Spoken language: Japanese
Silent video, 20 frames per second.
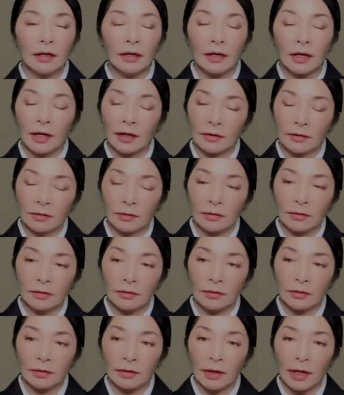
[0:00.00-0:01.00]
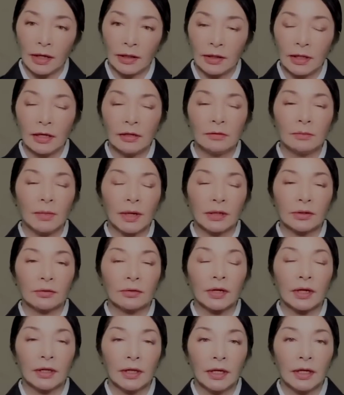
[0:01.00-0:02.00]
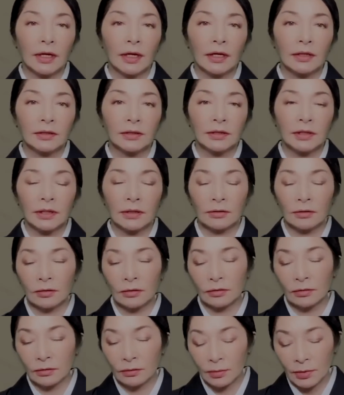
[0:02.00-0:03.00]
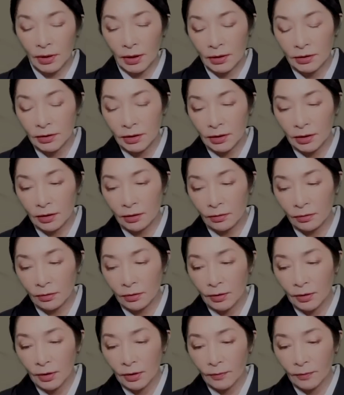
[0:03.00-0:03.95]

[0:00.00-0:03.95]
あの波照間とかねあちらの海でしたけど